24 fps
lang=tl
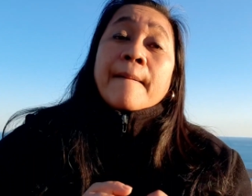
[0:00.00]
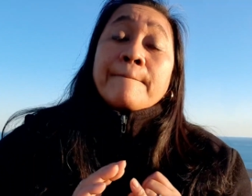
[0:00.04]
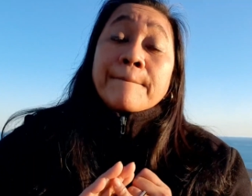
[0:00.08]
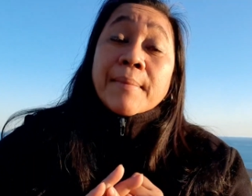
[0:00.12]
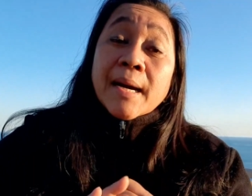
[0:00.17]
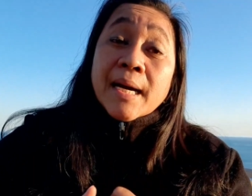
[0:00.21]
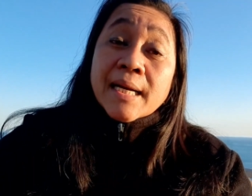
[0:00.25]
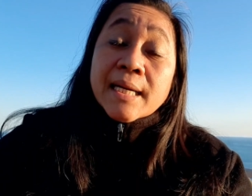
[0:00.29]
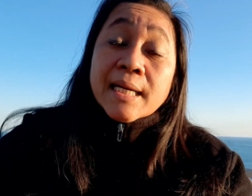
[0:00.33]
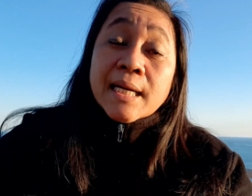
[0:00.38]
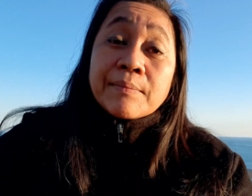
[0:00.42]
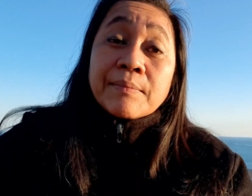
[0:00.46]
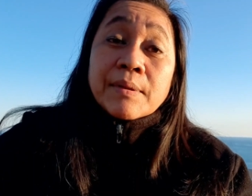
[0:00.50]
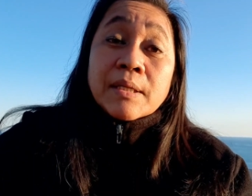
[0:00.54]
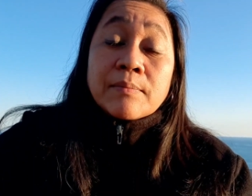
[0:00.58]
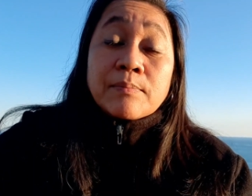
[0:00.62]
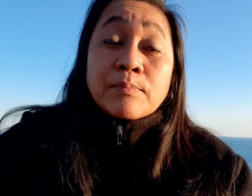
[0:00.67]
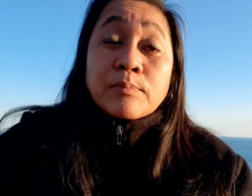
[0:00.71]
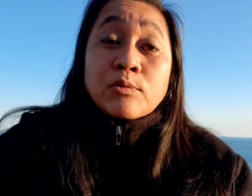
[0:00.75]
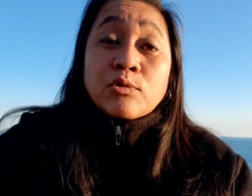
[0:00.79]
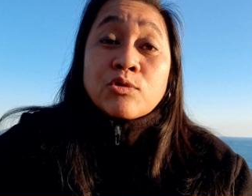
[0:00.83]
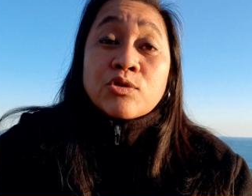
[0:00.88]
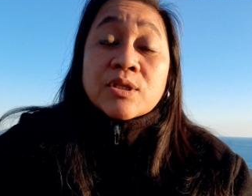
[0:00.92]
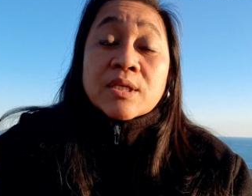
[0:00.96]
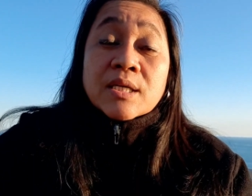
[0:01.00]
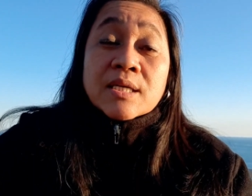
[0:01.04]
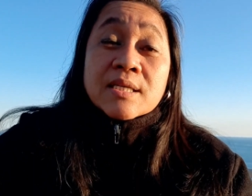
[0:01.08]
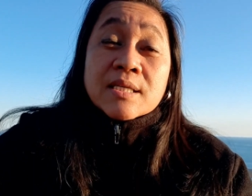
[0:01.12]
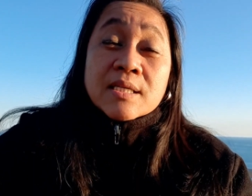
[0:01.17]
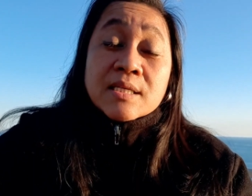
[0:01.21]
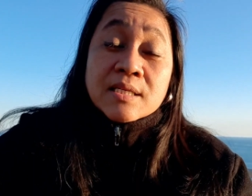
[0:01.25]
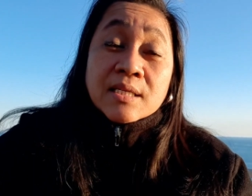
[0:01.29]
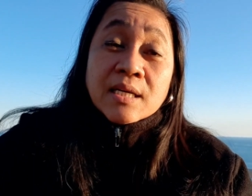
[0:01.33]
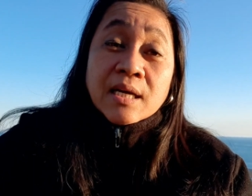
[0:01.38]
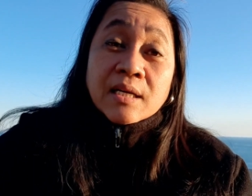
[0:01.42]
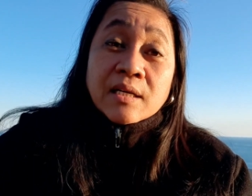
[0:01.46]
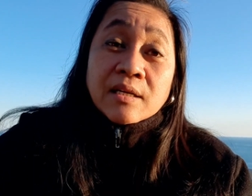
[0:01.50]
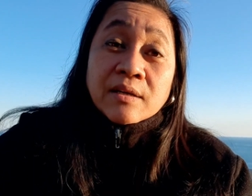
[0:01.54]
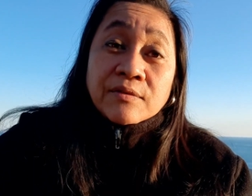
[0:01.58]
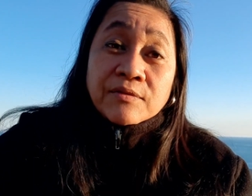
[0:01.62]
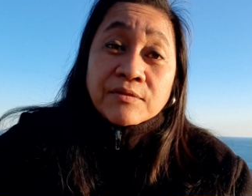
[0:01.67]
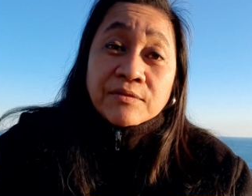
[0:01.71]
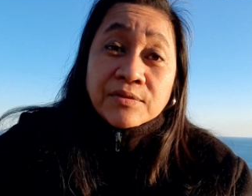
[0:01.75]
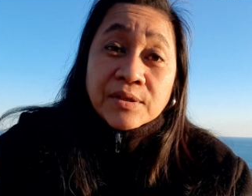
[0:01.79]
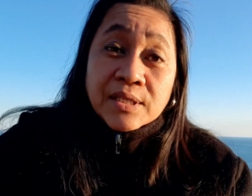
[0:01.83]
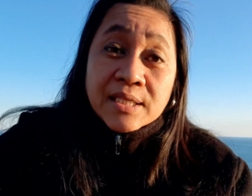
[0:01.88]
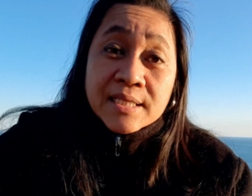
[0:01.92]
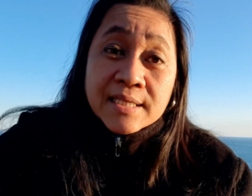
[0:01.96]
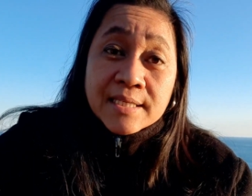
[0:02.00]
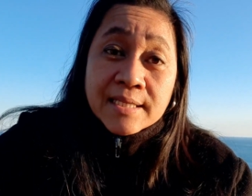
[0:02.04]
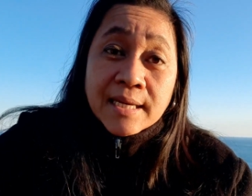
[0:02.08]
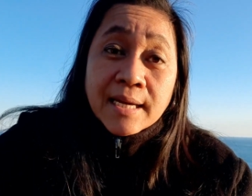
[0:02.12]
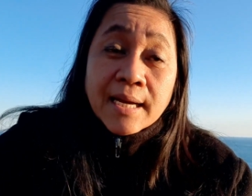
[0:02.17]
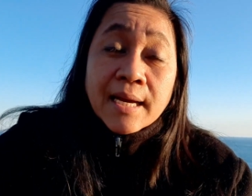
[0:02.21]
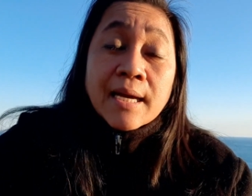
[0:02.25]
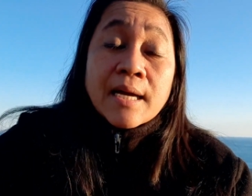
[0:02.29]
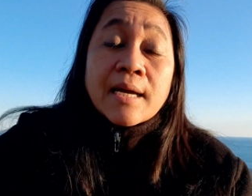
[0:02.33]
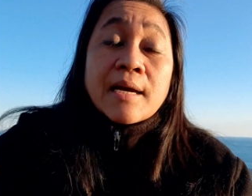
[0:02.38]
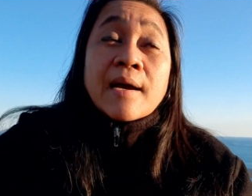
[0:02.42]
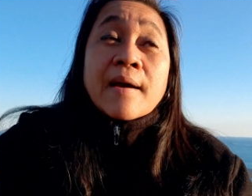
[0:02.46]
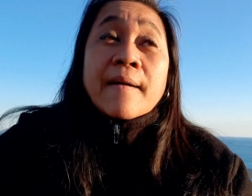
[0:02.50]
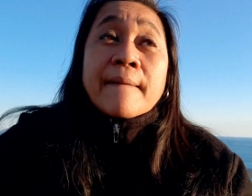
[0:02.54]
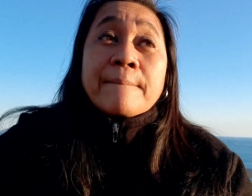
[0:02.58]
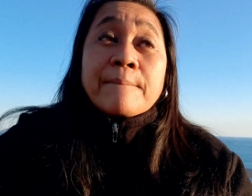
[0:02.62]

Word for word: Para naman po sa study visa,